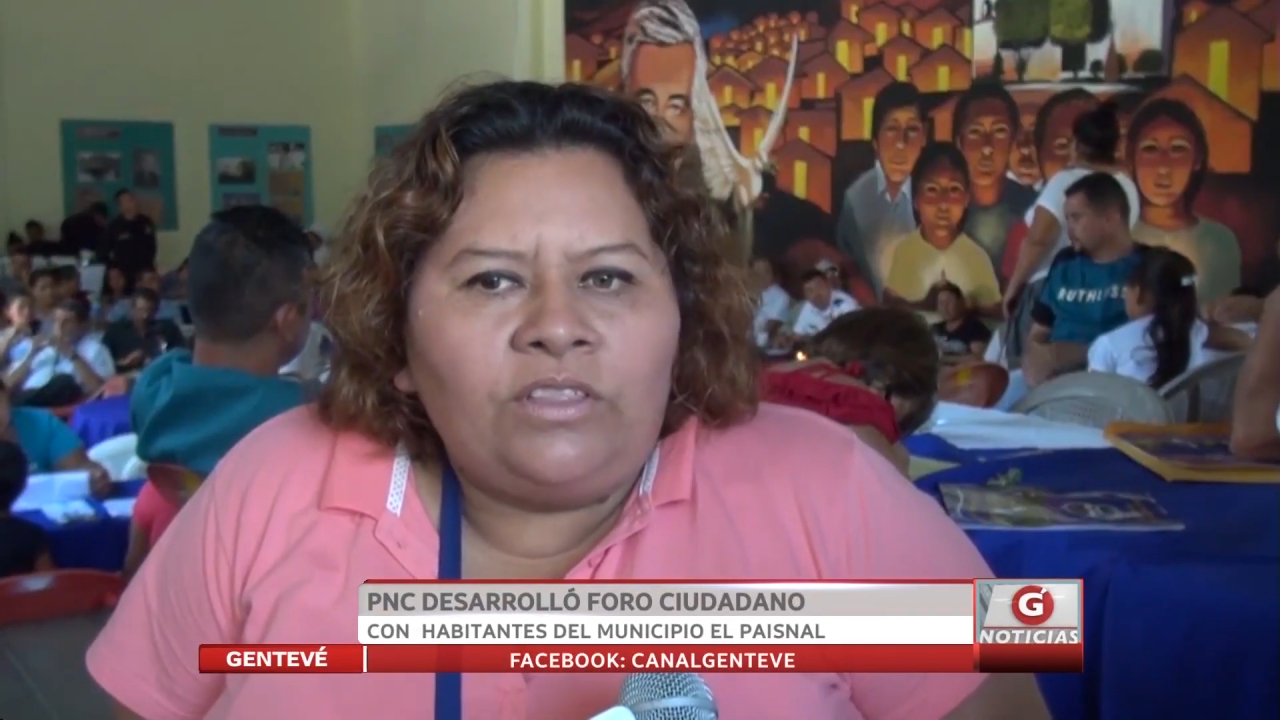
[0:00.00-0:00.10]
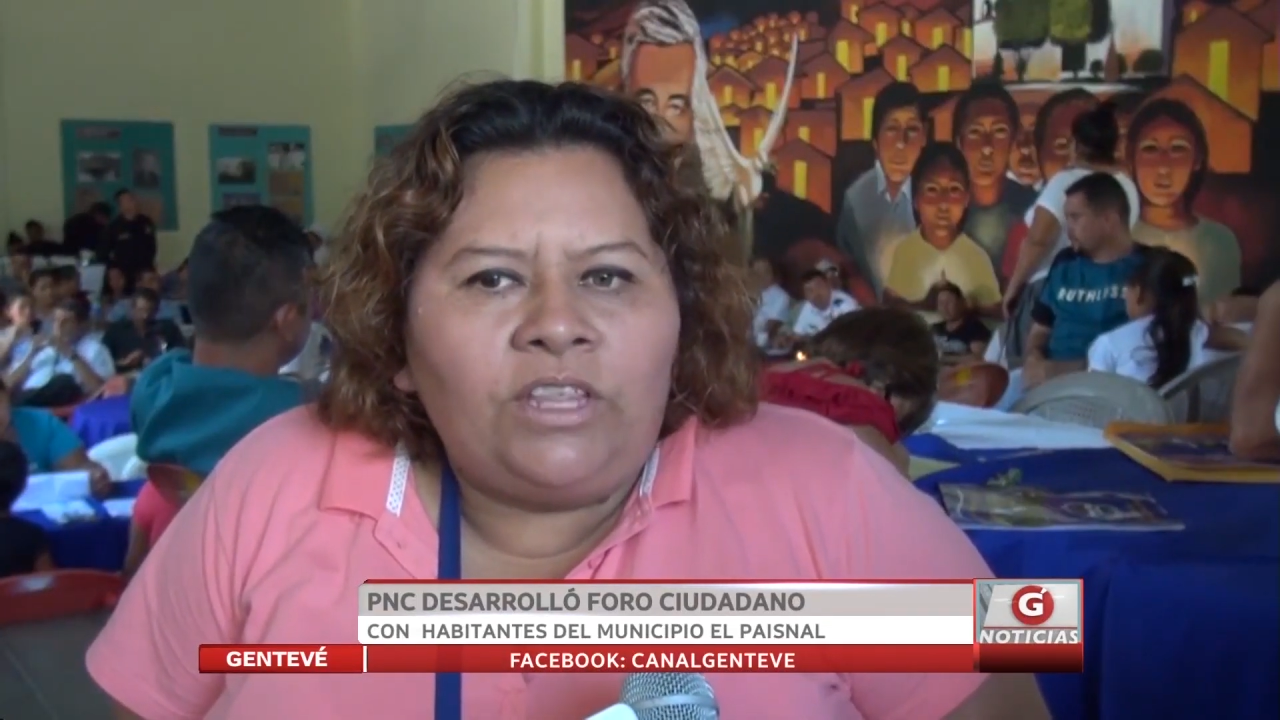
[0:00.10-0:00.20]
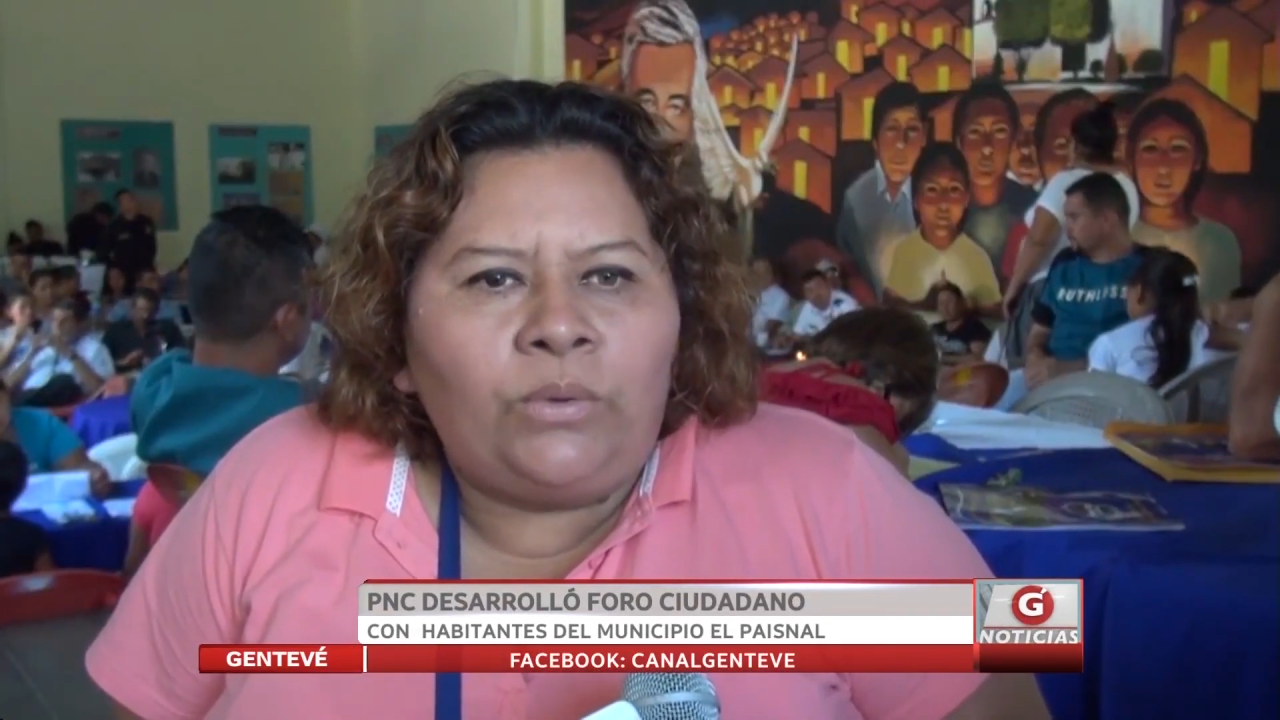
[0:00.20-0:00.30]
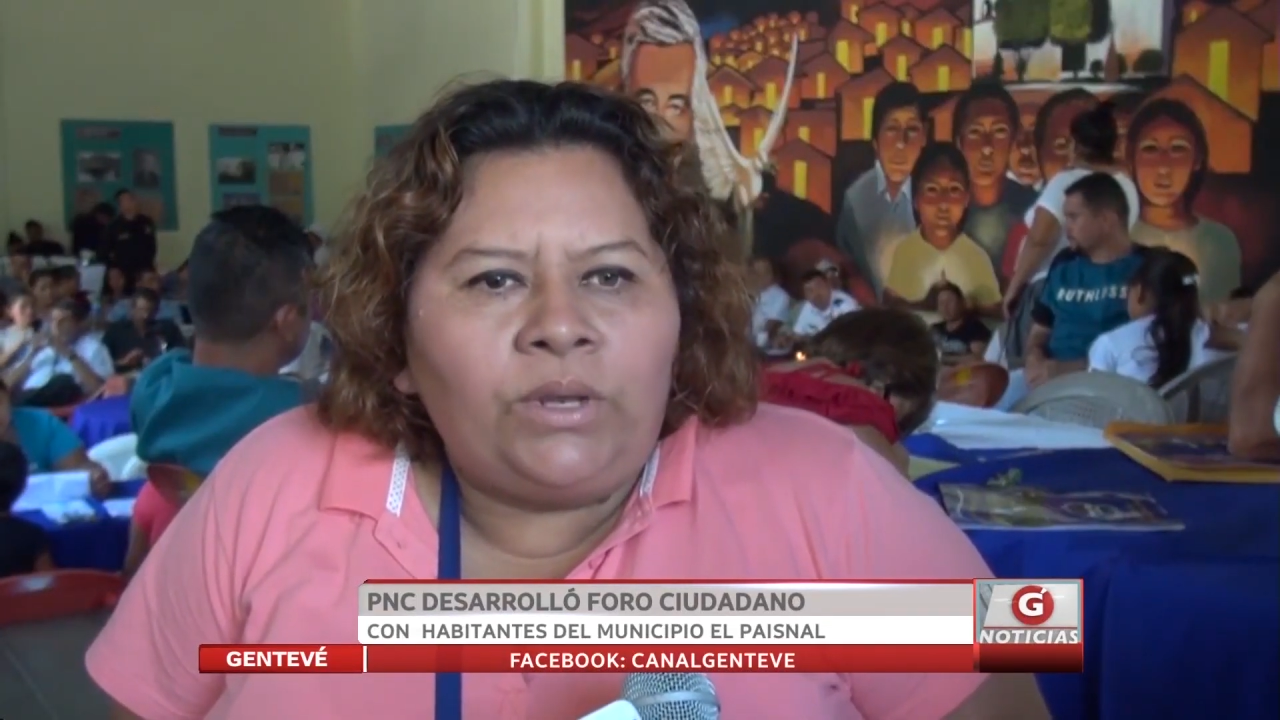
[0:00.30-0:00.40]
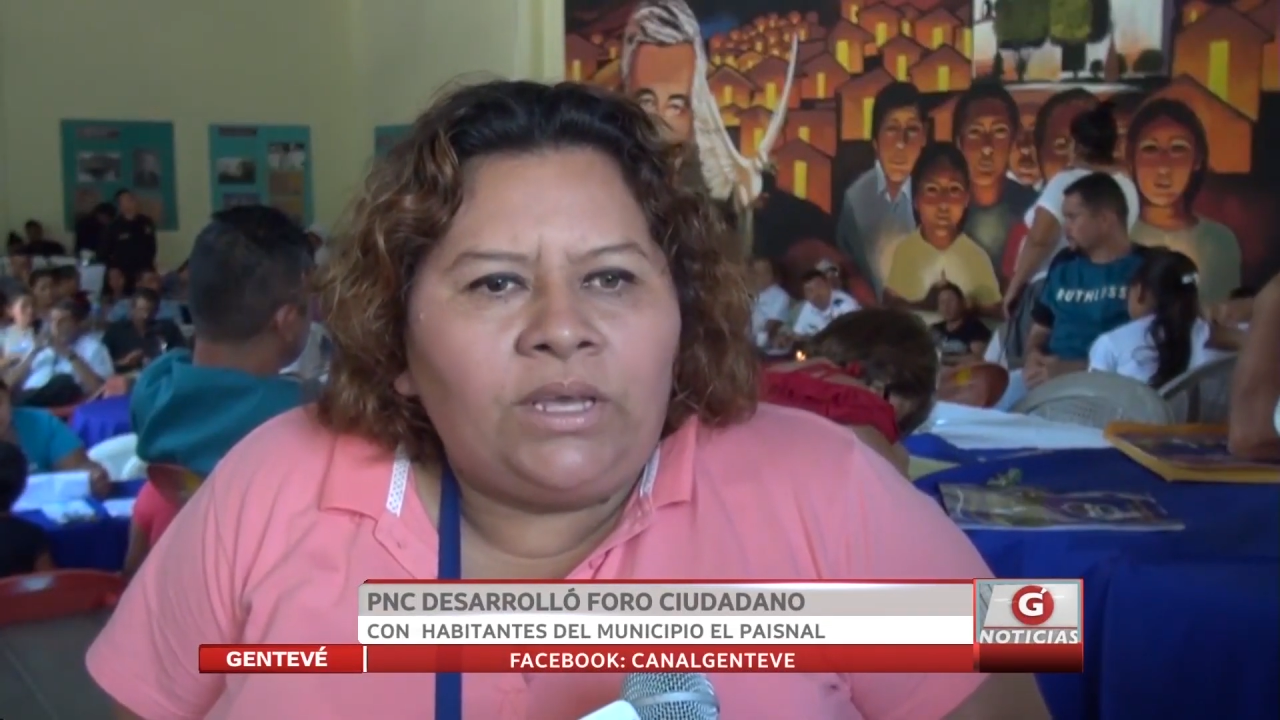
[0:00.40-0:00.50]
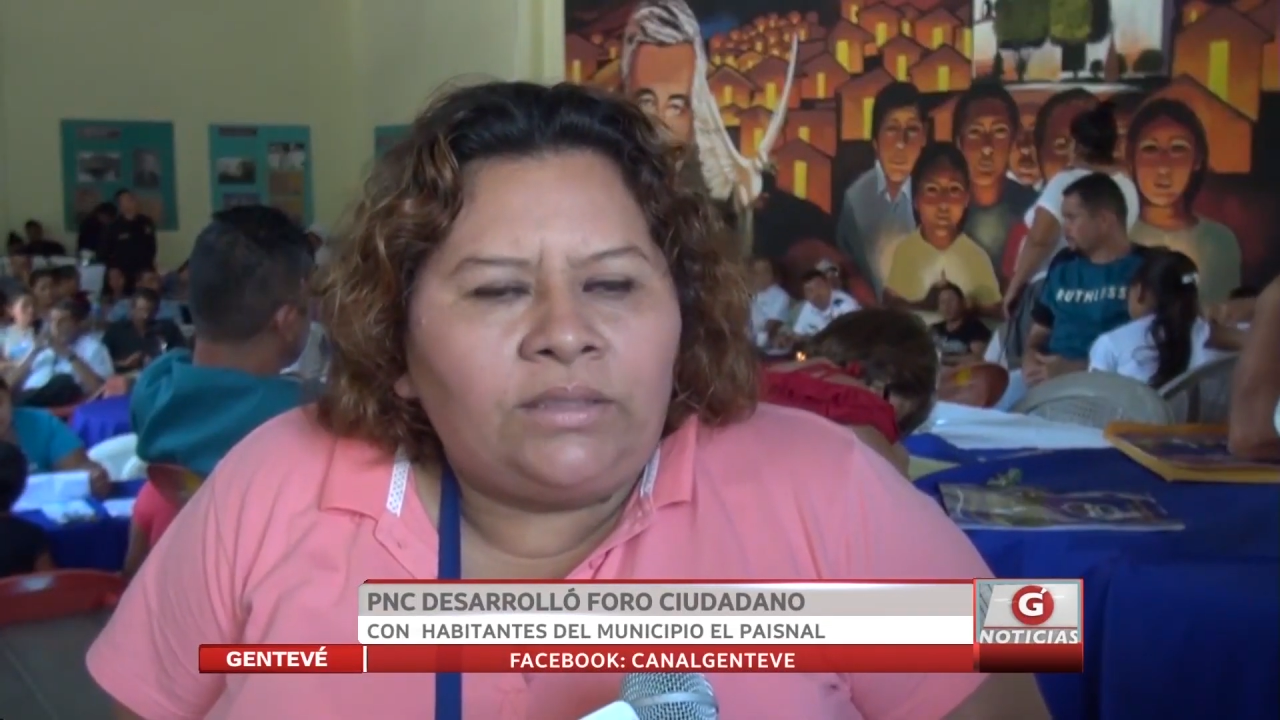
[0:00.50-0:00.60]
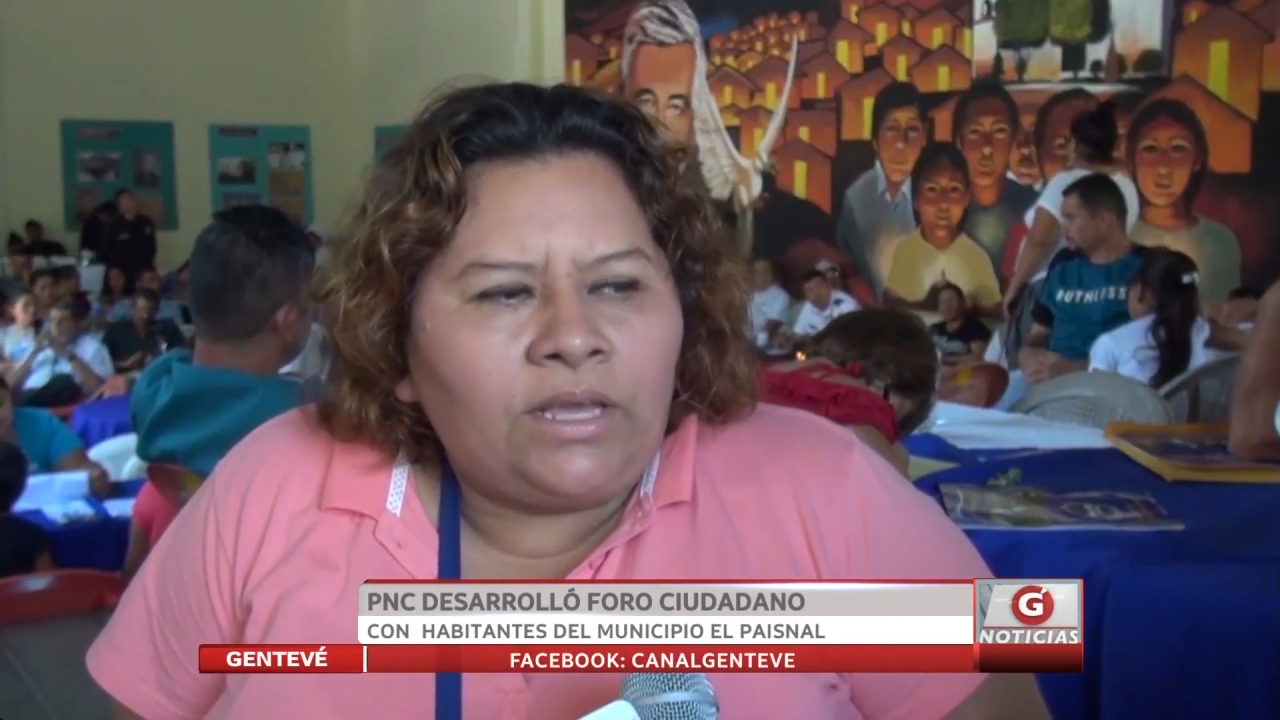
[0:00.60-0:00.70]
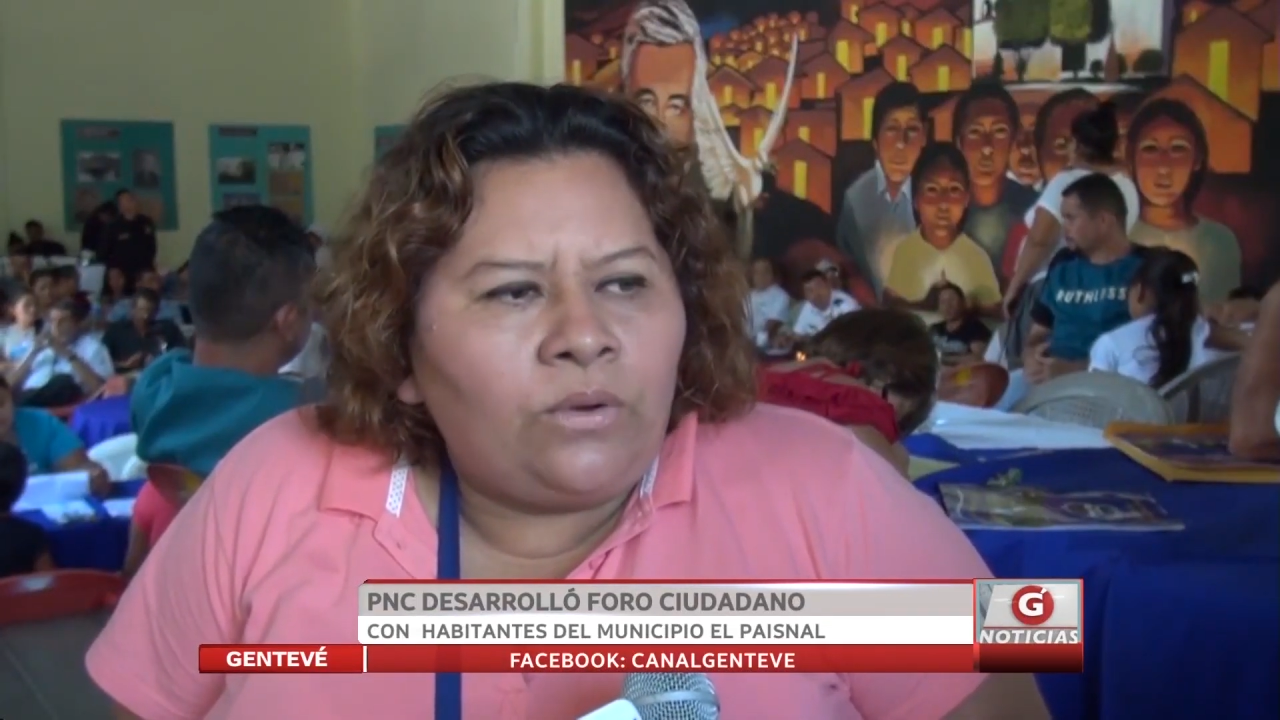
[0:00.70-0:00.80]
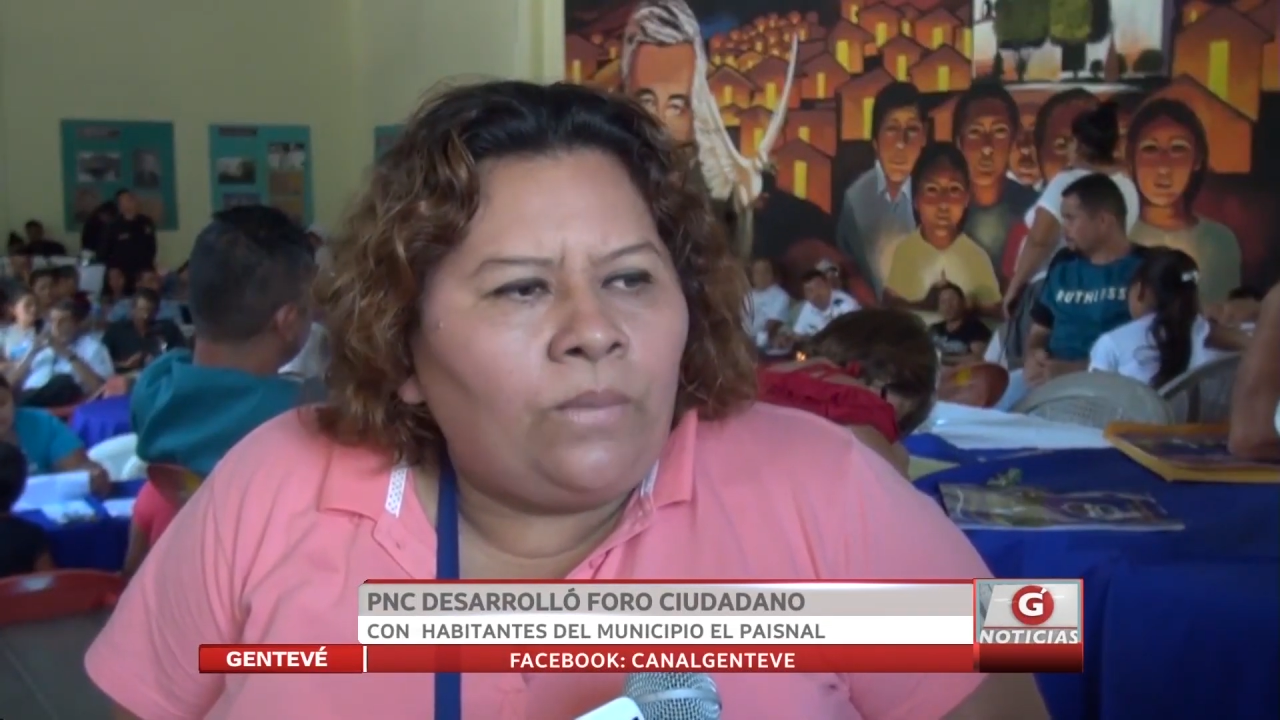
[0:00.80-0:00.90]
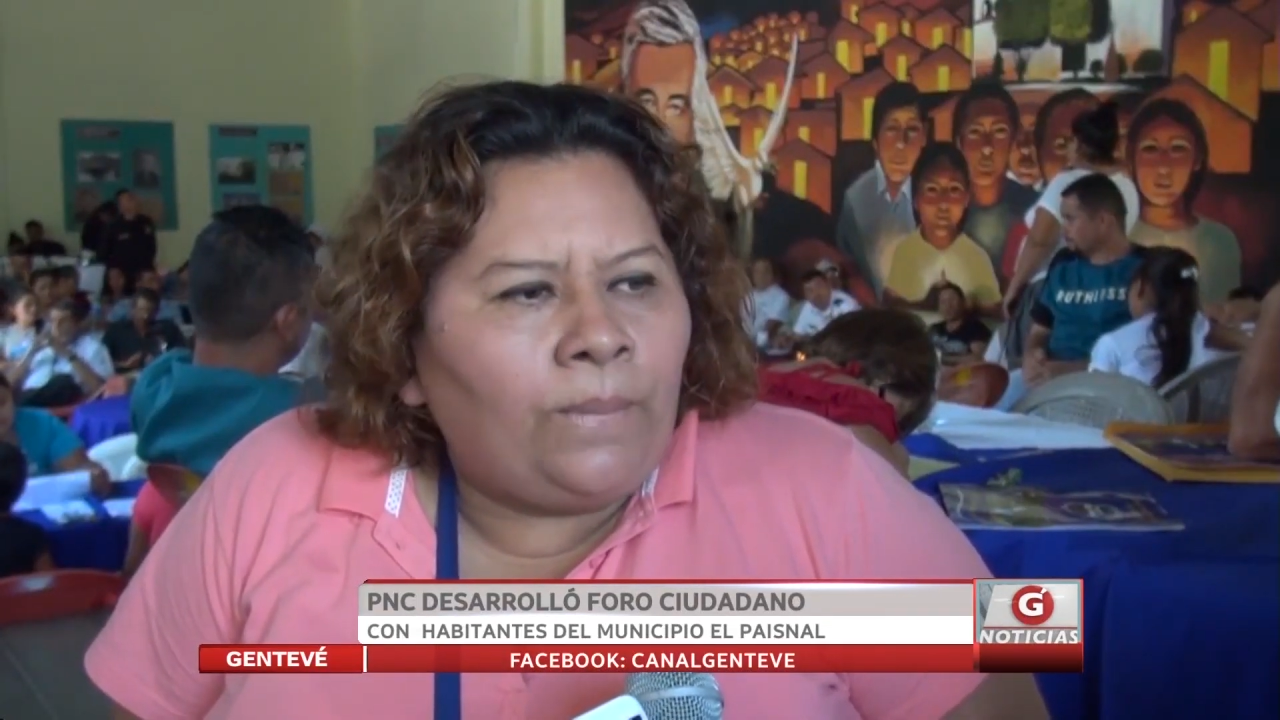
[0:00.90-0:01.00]
de
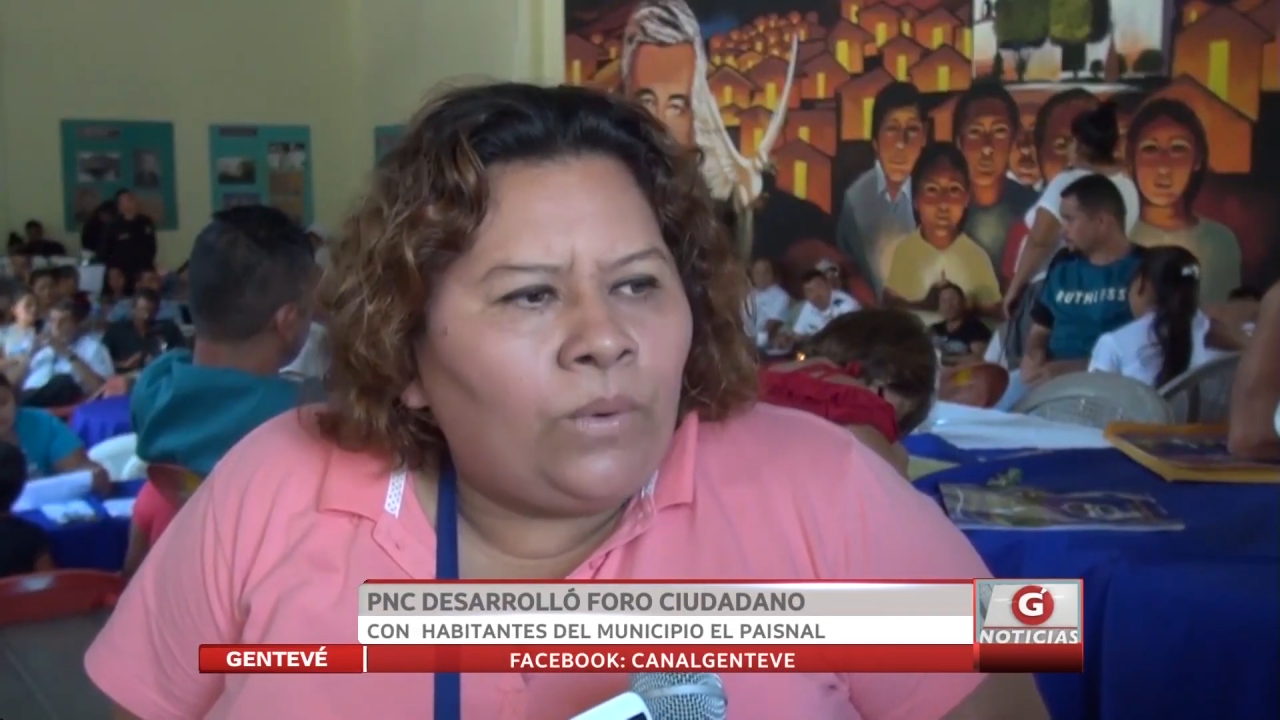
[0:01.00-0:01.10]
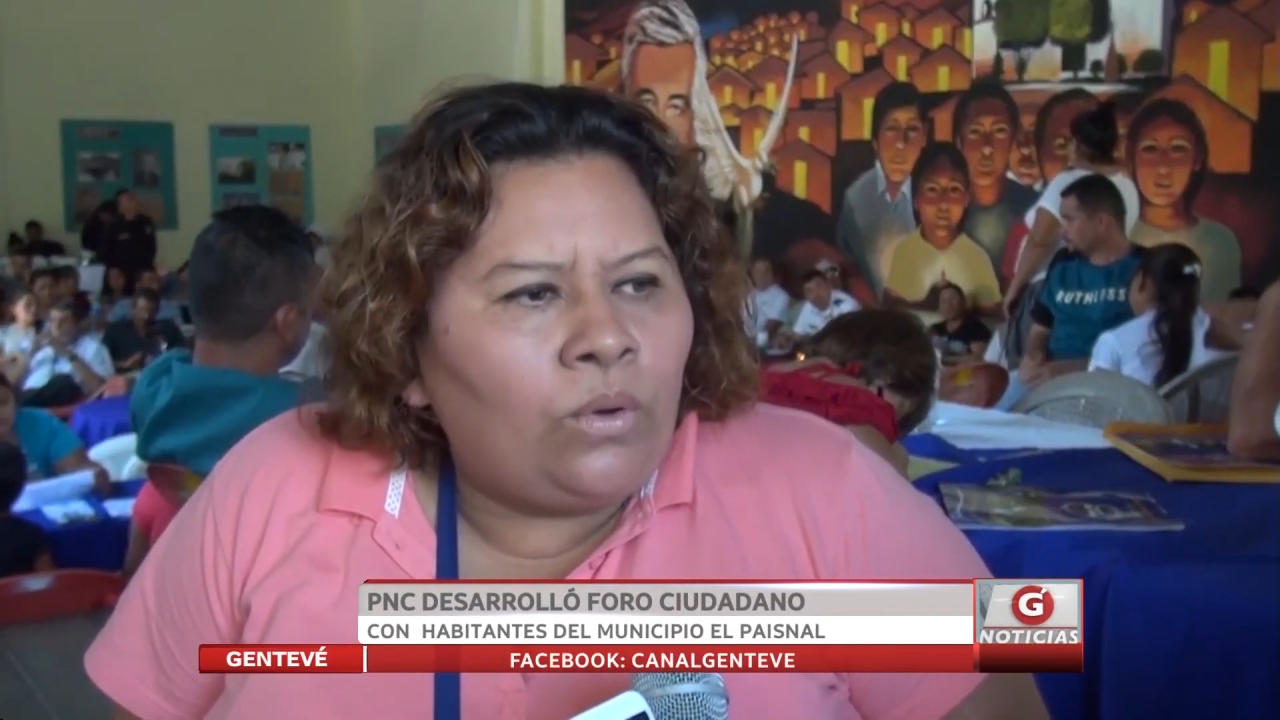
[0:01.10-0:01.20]
orientar un